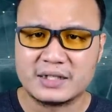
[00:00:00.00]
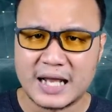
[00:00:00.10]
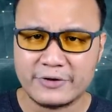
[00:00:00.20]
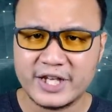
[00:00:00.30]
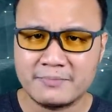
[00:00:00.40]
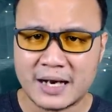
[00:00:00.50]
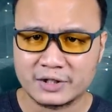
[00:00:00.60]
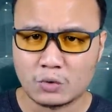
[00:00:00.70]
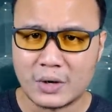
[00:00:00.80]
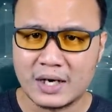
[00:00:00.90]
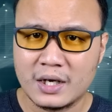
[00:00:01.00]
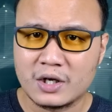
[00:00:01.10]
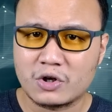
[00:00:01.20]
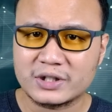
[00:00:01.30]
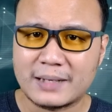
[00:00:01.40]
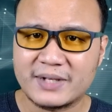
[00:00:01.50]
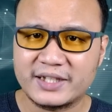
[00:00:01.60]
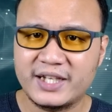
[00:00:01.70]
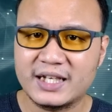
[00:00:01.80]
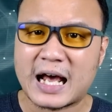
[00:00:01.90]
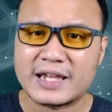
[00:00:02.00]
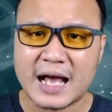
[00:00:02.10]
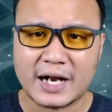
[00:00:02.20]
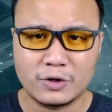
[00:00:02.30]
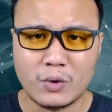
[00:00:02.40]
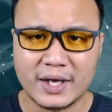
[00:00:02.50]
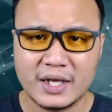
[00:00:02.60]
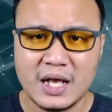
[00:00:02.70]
แล้วยีนบางตัวก็ทำหน้าที่หลายอย่างด้วย